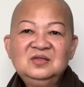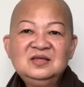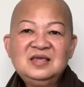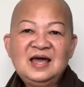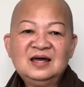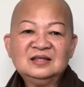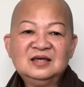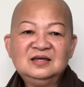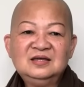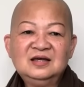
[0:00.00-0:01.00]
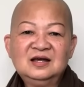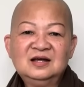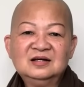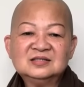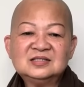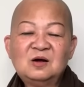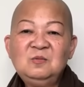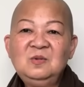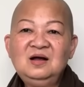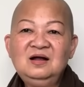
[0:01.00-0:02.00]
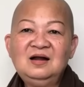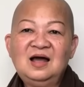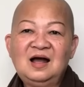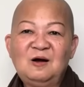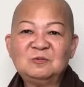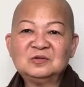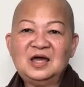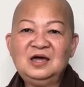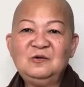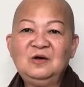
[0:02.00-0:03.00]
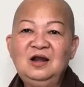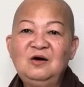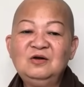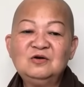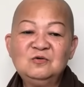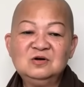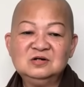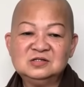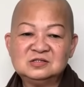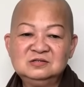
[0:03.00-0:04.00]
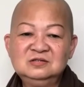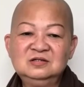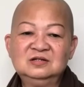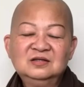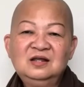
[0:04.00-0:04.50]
Tuyết Già thì à, sống á, là học theo cái lối của người xưa.